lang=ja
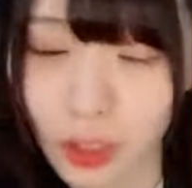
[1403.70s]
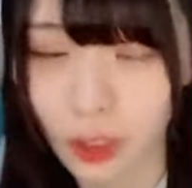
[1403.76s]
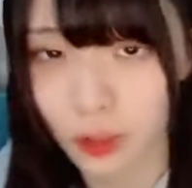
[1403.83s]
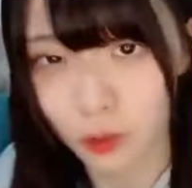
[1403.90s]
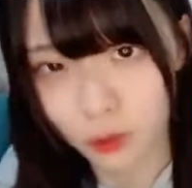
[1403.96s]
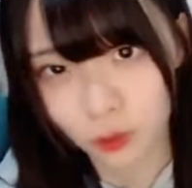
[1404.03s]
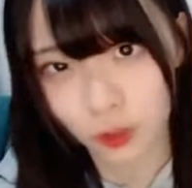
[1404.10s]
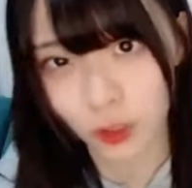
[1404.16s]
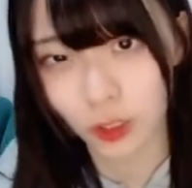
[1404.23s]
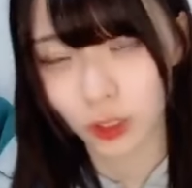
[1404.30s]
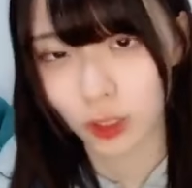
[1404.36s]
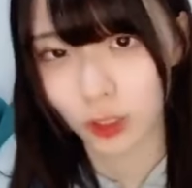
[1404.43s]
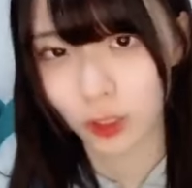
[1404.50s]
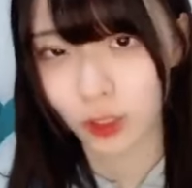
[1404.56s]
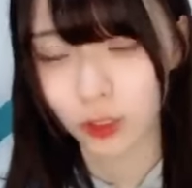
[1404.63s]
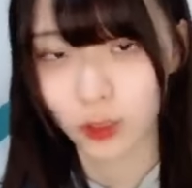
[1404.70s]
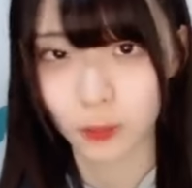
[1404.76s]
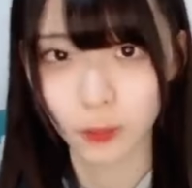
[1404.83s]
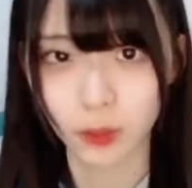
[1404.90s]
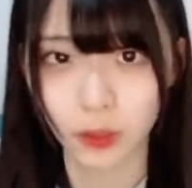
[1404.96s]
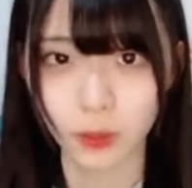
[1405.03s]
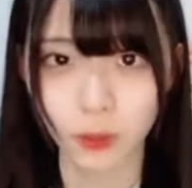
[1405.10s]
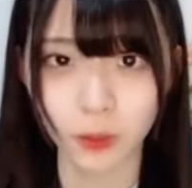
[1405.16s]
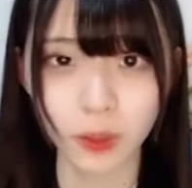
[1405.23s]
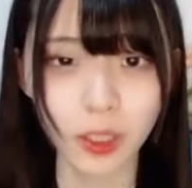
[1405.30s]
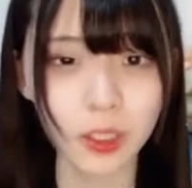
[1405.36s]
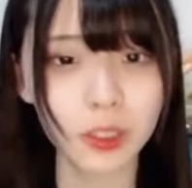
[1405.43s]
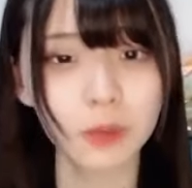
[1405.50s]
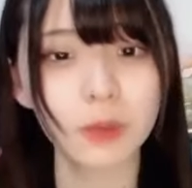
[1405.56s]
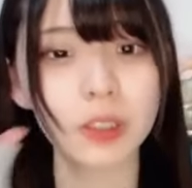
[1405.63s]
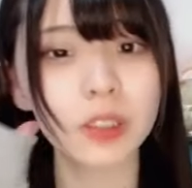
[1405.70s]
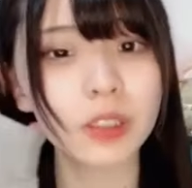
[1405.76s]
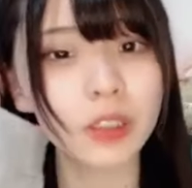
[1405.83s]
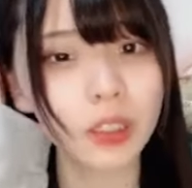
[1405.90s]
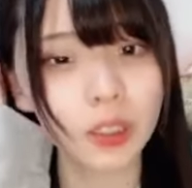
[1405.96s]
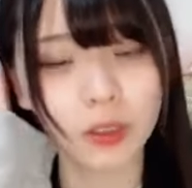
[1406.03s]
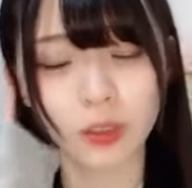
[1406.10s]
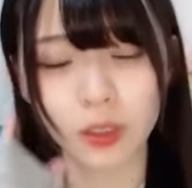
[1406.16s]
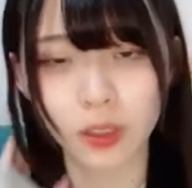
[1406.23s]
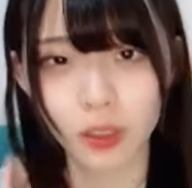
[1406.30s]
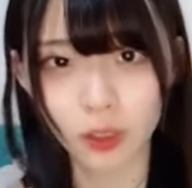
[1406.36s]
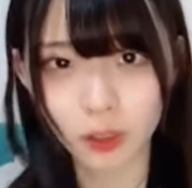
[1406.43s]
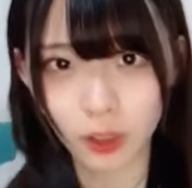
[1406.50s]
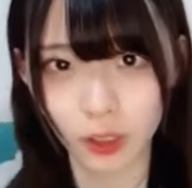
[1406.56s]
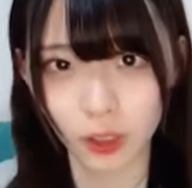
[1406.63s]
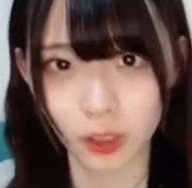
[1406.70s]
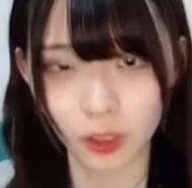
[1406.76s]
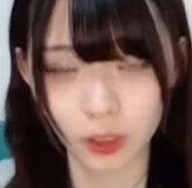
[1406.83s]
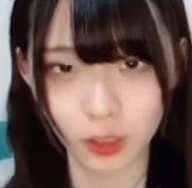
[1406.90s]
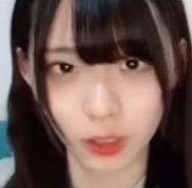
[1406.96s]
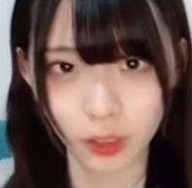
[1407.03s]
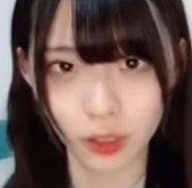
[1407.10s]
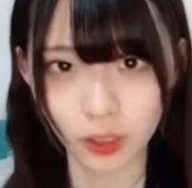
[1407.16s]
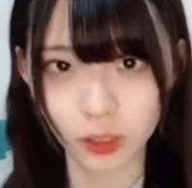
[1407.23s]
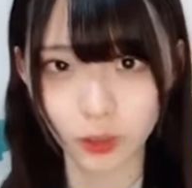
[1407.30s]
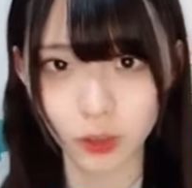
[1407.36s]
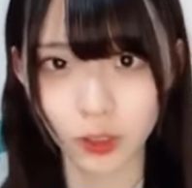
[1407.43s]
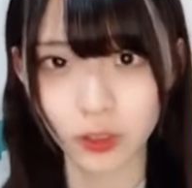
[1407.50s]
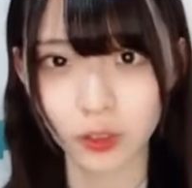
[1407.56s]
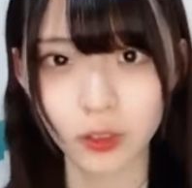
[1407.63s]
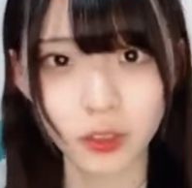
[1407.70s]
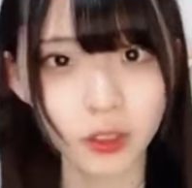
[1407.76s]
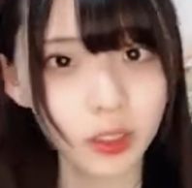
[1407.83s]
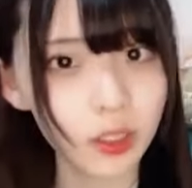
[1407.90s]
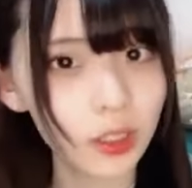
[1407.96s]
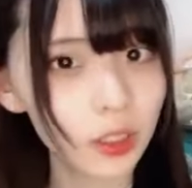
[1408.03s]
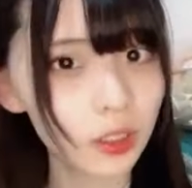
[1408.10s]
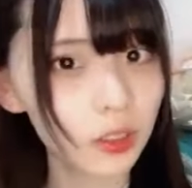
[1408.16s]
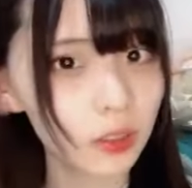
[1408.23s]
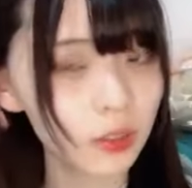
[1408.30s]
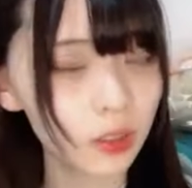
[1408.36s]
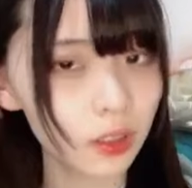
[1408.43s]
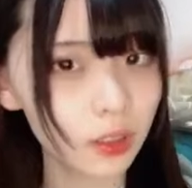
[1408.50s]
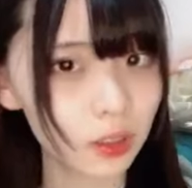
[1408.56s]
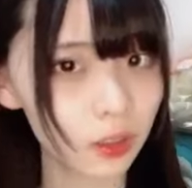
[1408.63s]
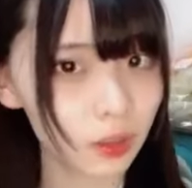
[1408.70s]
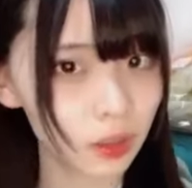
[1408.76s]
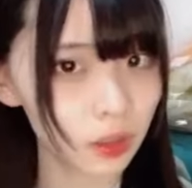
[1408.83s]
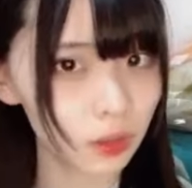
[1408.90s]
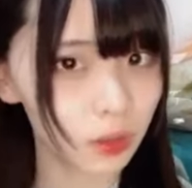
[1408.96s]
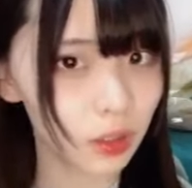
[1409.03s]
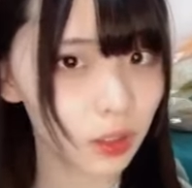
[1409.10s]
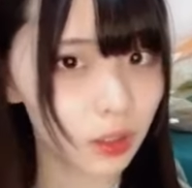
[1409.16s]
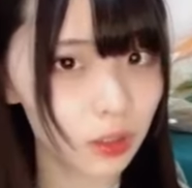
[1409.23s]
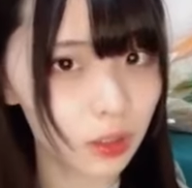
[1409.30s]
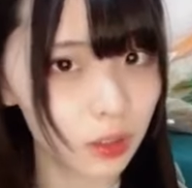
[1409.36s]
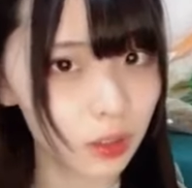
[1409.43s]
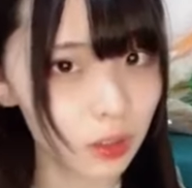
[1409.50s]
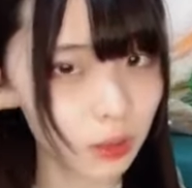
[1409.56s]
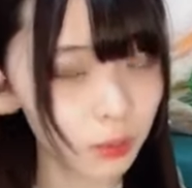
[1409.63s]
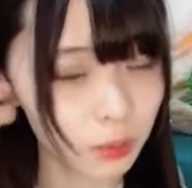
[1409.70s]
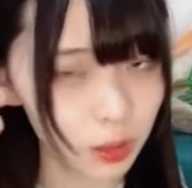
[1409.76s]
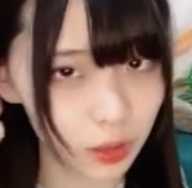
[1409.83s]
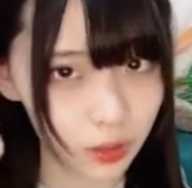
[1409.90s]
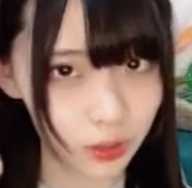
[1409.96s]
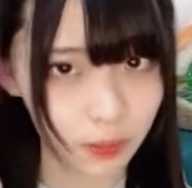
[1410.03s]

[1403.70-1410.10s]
系の方がいいかなってでもオレンジめっちゃ好きなよだから赤赤寄りのオレンジとかを探してる今